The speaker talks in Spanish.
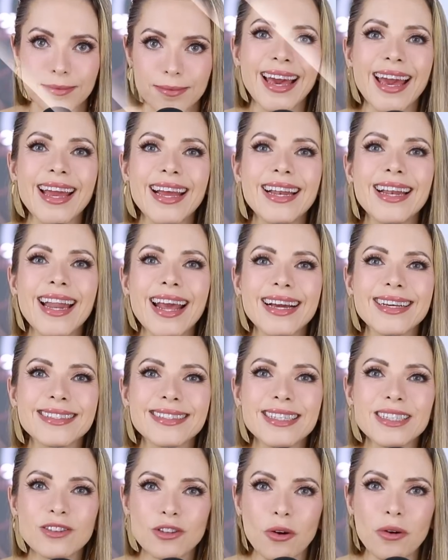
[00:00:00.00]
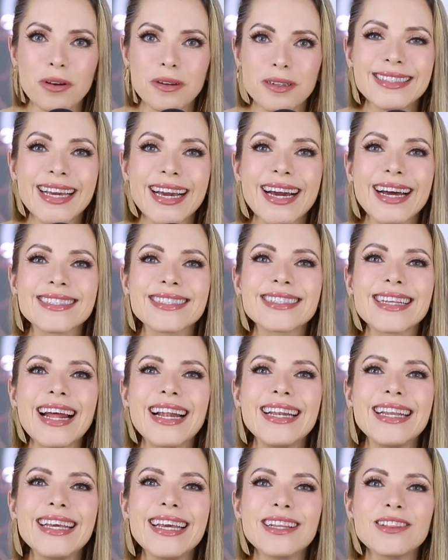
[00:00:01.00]
que el éxito llega
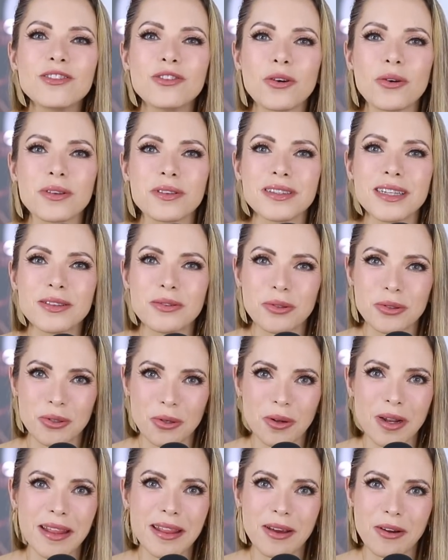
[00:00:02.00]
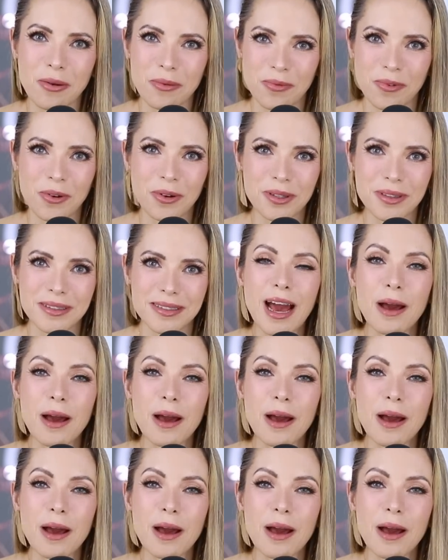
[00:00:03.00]
saliendo de tu zona de confort.